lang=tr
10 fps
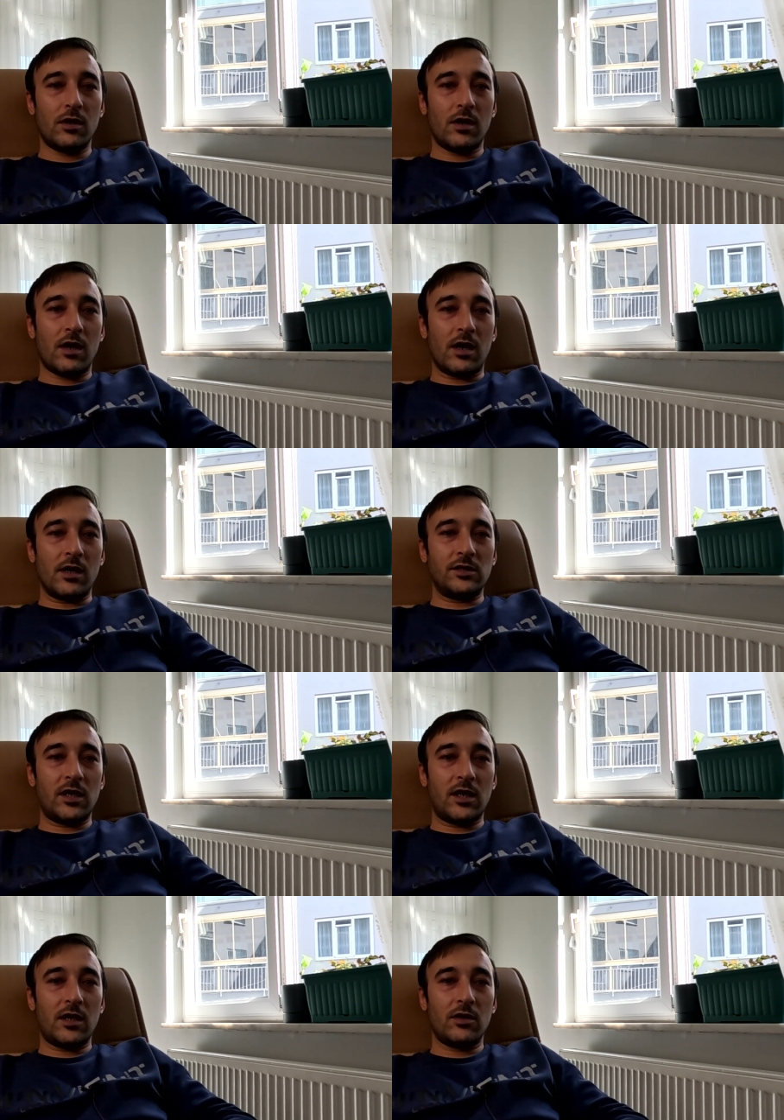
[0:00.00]

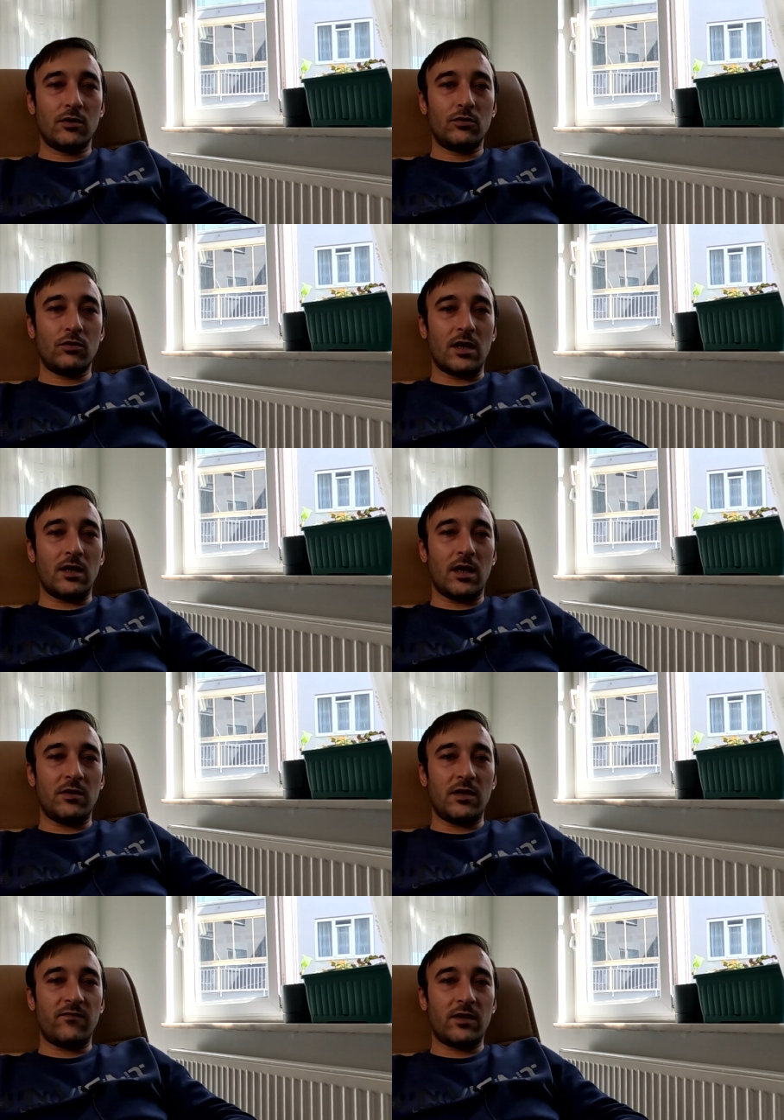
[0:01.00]
Ayşe dün Ali'ye bir
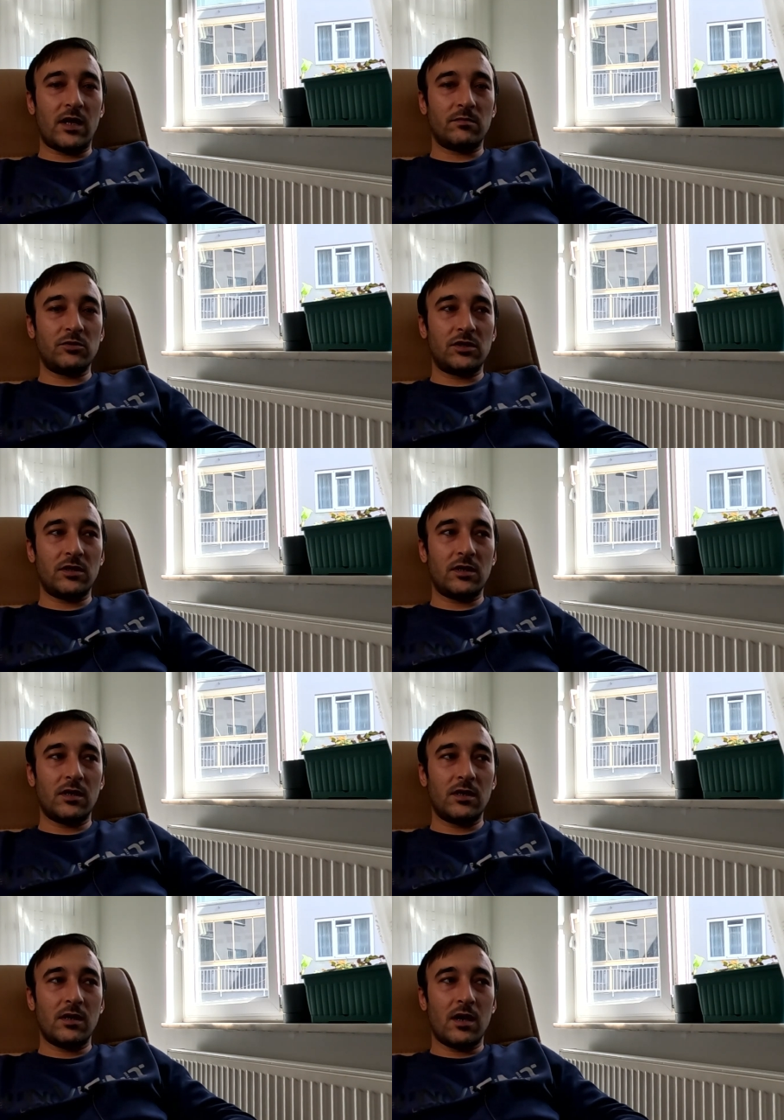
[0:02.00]
iftira atmıştı.
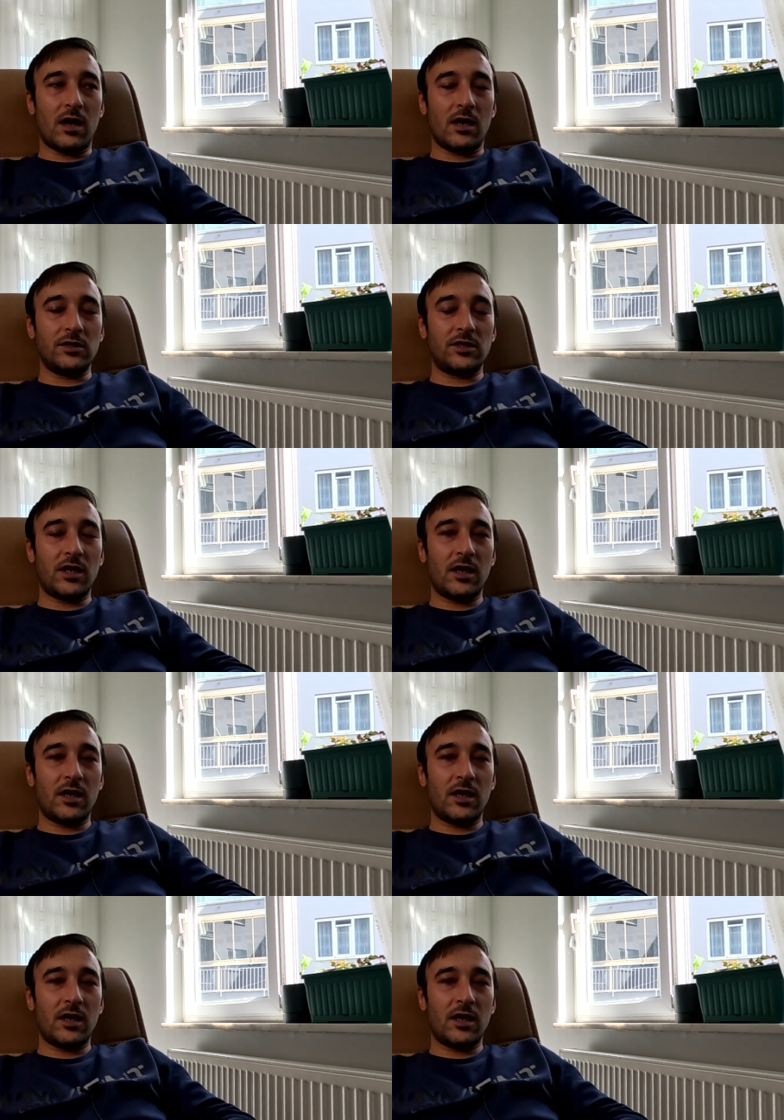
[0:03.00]
Ayşe